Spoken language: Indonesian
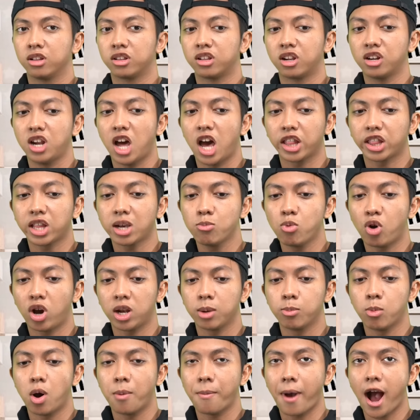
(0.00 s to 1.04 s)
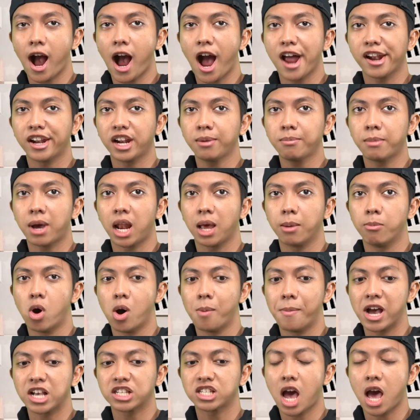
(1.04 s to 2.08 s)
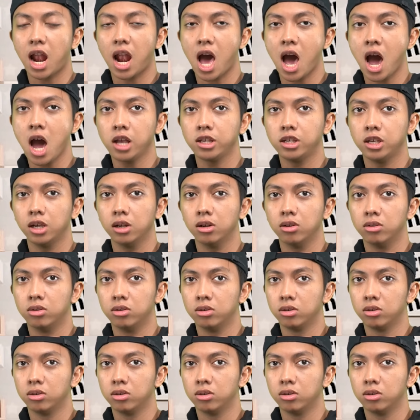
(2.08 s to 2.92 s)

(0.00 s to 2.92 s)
Datang-datang bukan ada bawa makanan, malah bawa masalah aja lo